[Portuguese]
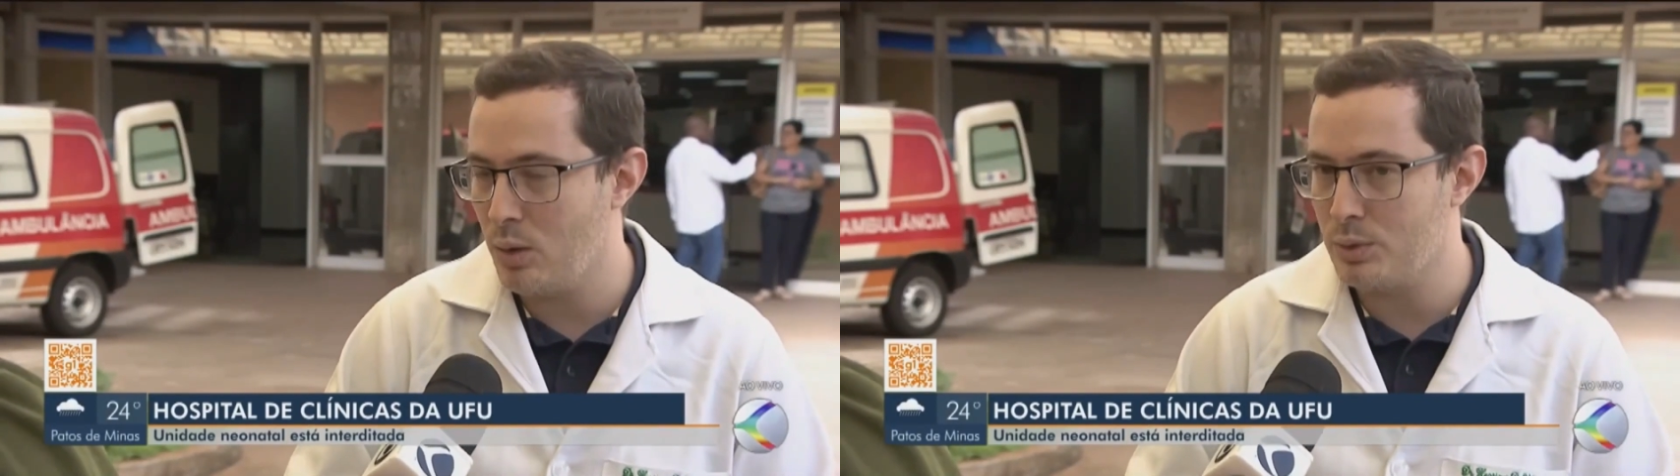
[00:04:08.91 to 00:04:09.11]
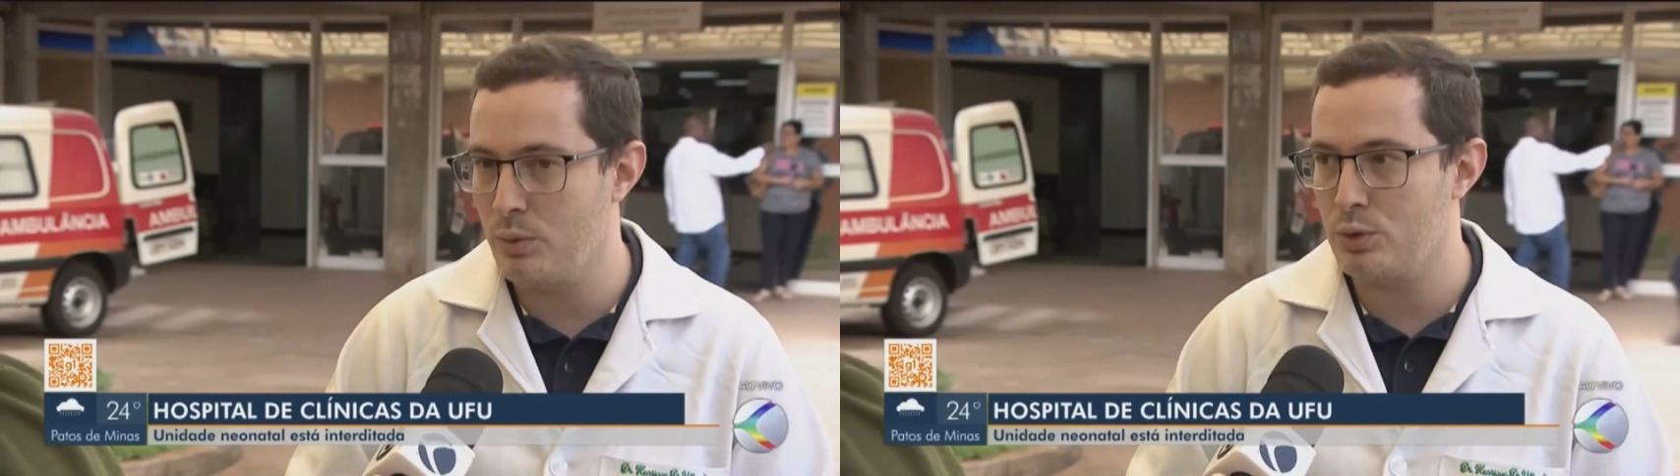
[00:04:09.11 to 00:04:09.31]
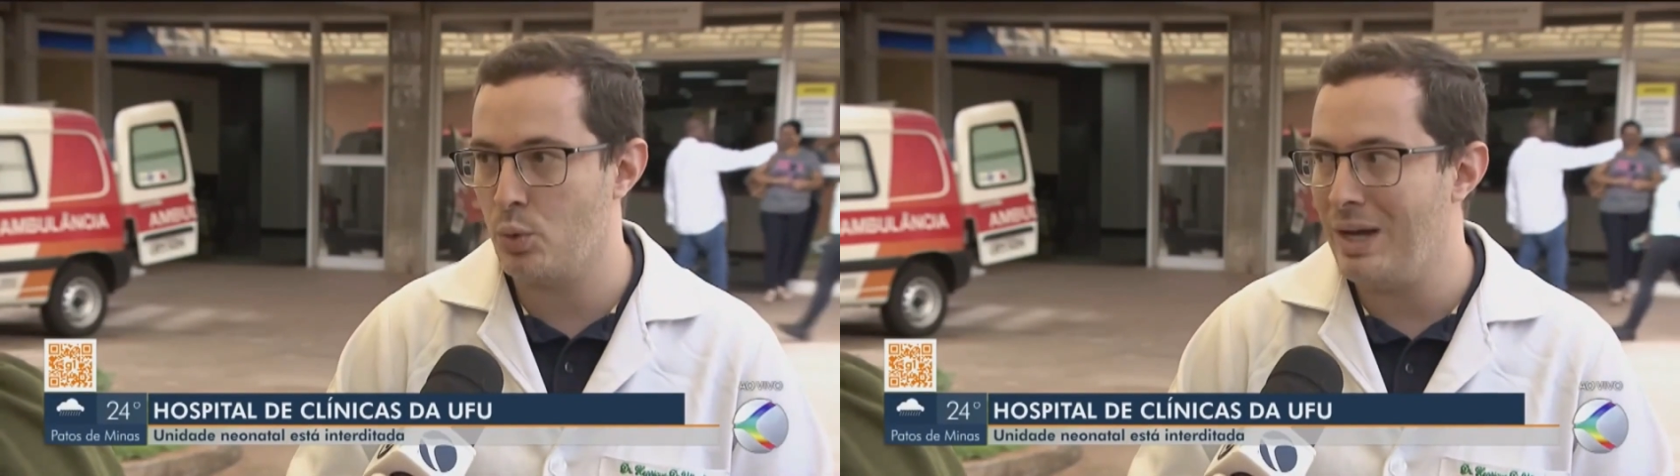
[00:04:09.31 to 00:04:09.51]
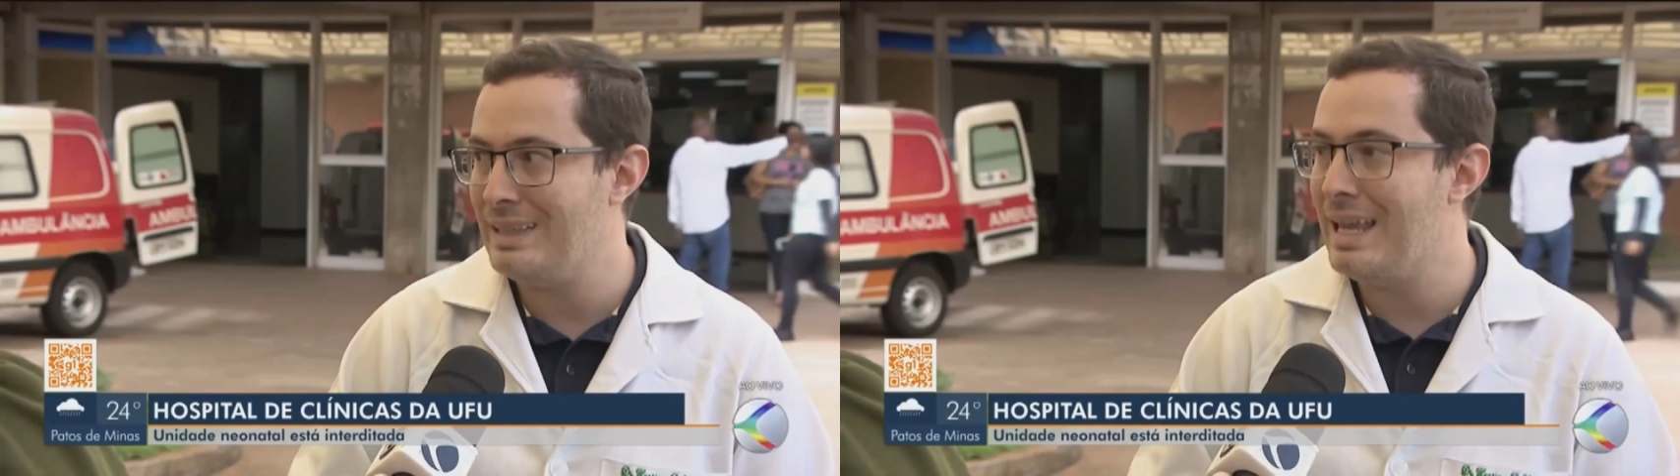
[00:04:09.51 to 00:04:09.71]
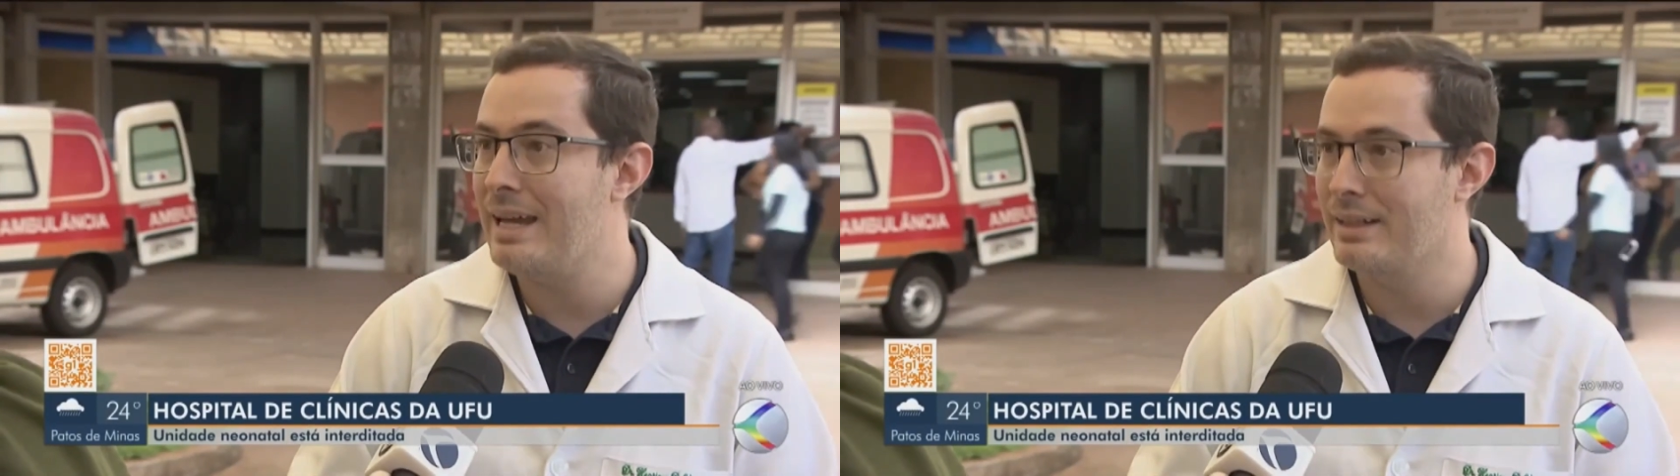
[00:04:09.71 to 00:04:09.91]
é como se fosse um
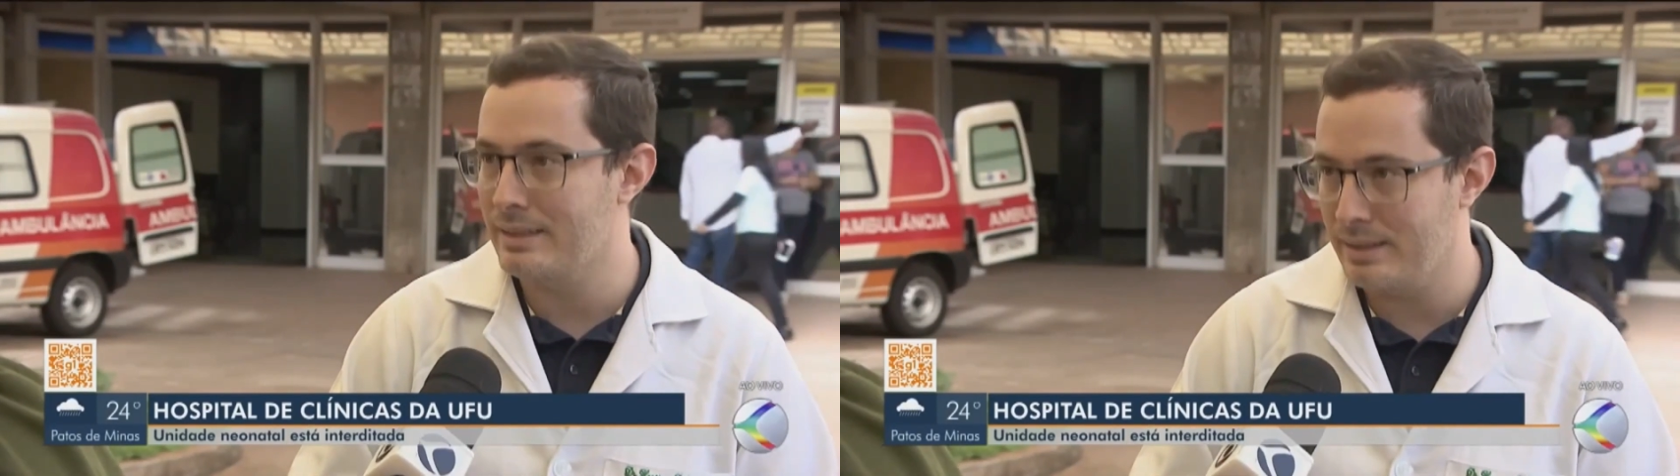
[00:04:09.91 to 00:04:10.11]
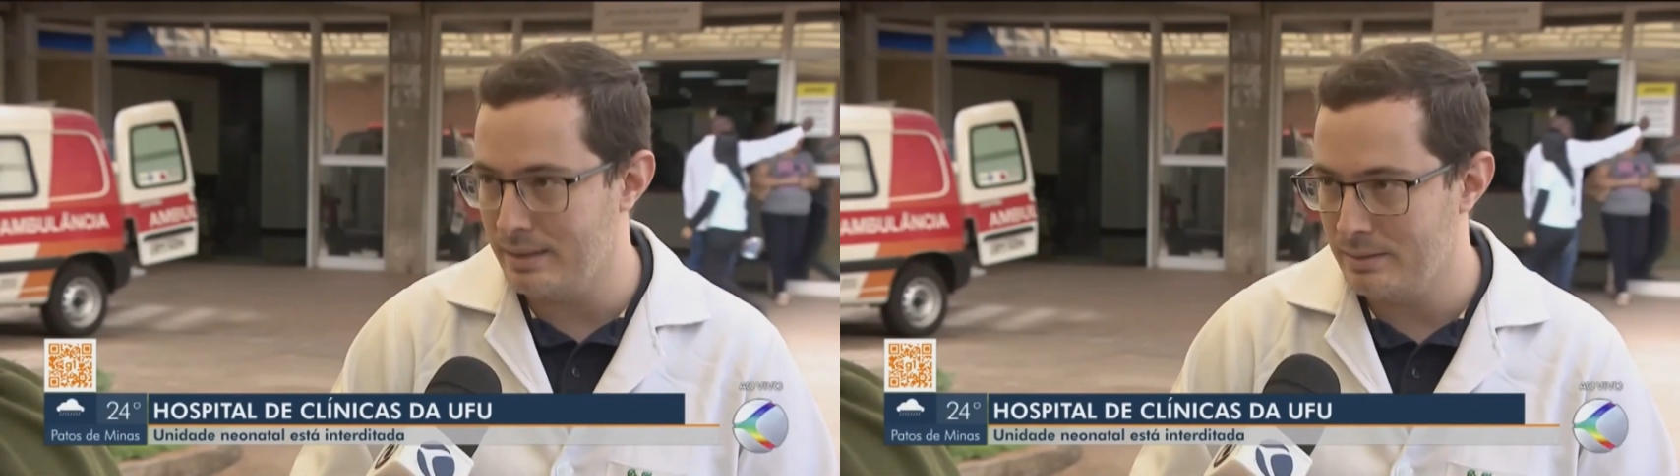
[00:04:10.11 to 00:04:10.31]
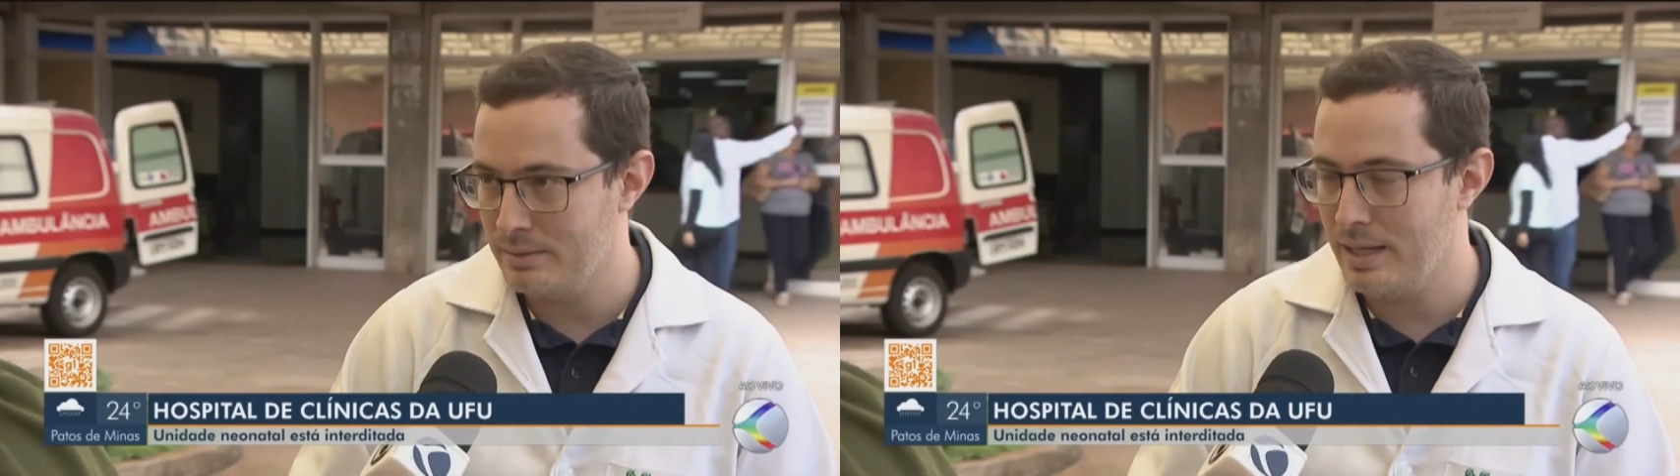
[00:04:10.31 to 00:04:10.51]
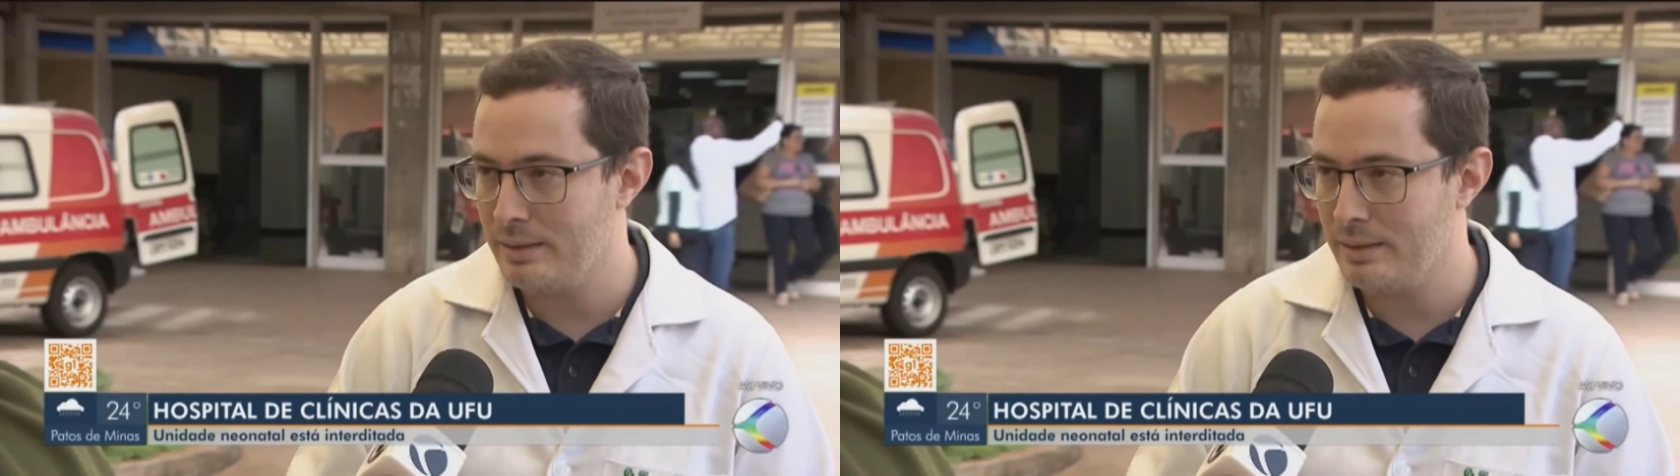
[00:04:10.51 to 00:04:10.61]
alerta, né?